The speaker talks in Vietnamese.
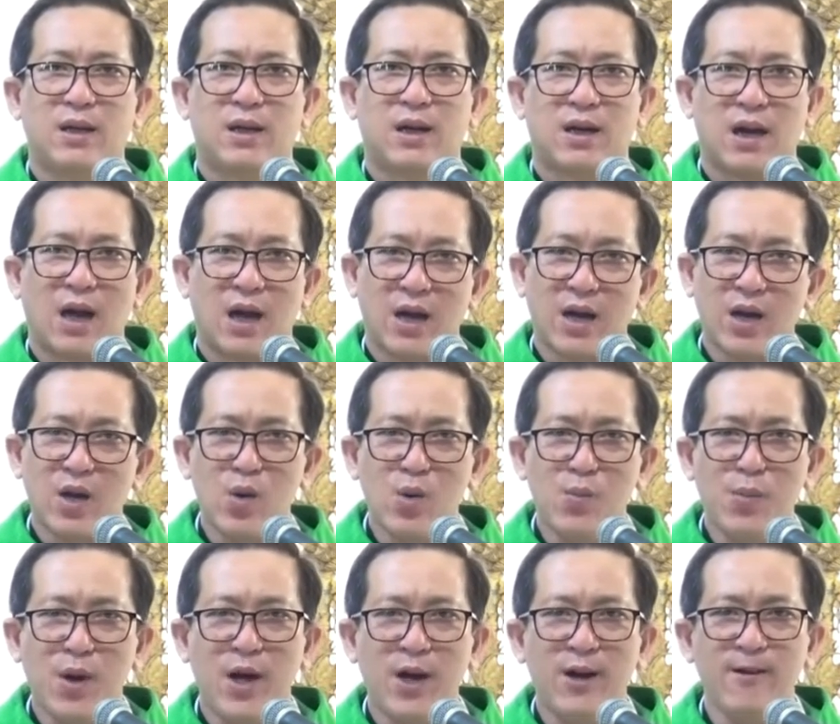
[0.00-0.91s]
là
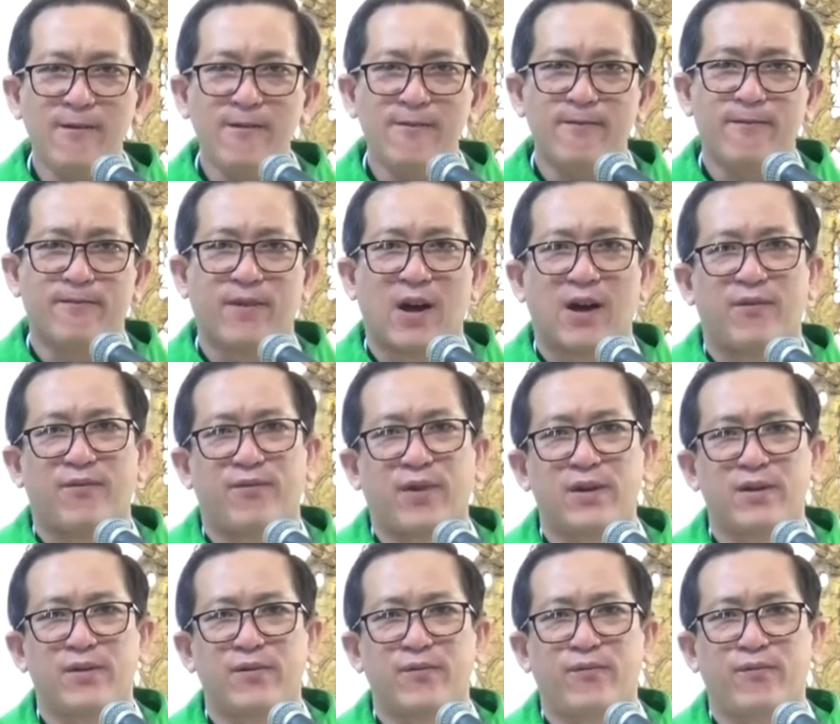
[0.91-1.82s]
yêu mến và
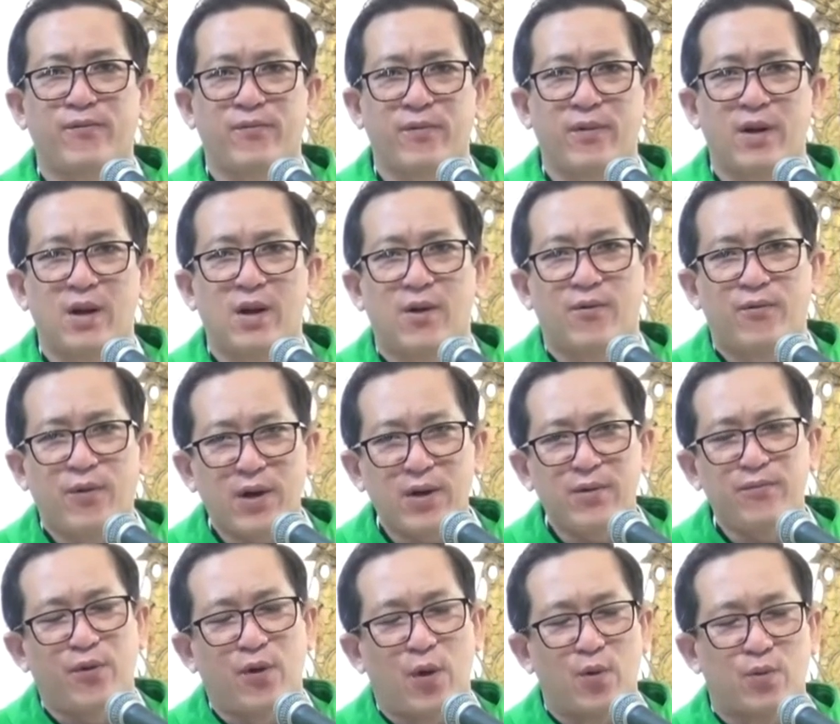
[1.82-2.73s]
vâng
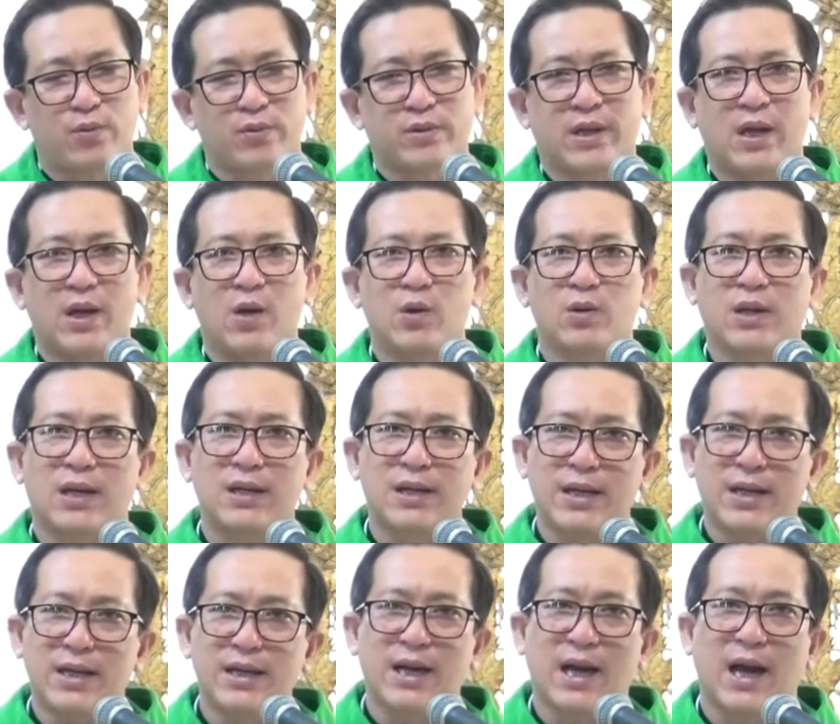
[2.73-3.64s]
vâng phục theo thánh
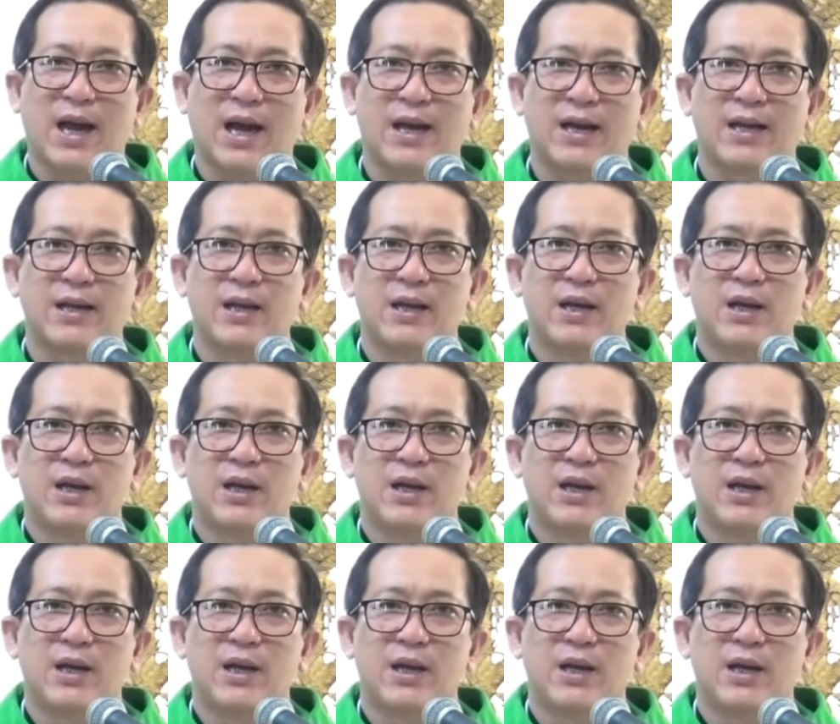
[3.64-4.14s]
ý Ngài